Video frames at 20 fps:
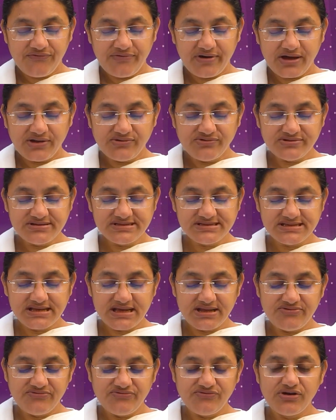వారు
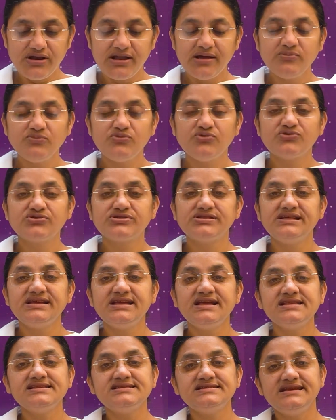సర్వుల
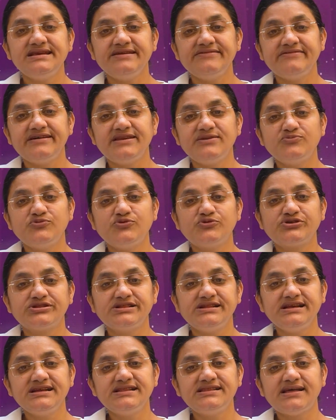ముక్తి జీవన్
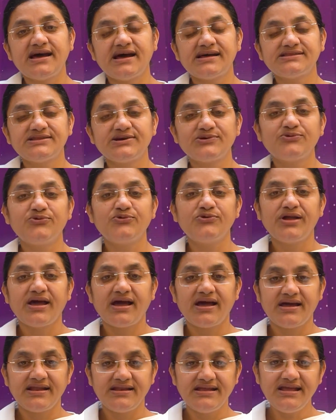ముక్తి దాత
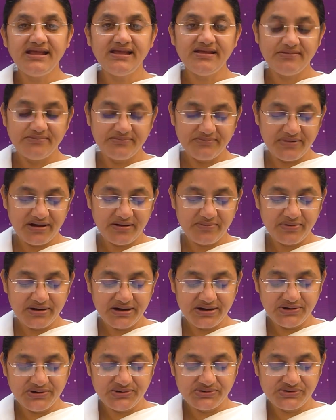కూడా అని
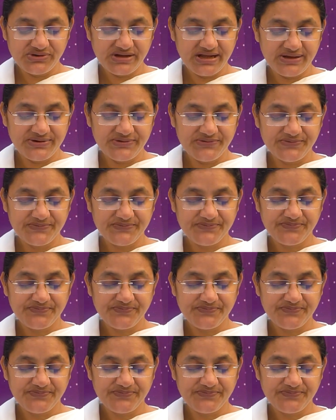బాబా అంటున్నారు